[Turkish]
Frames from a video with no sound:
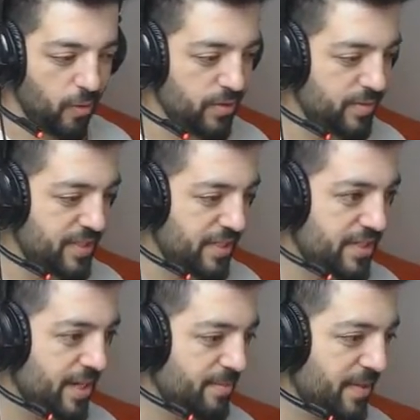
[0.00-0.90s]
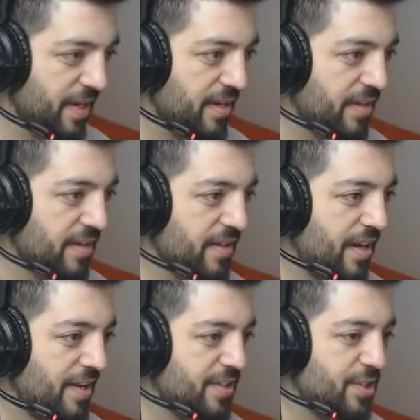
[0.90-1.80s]
Onu bir seçeceğim ya.
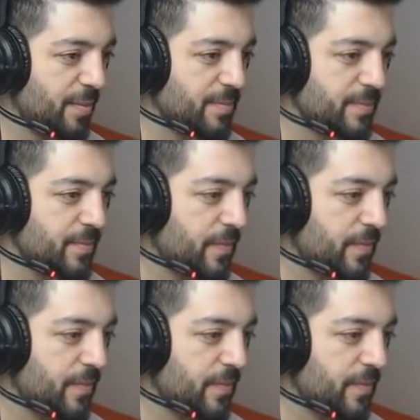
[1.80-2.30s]
Kardeşim.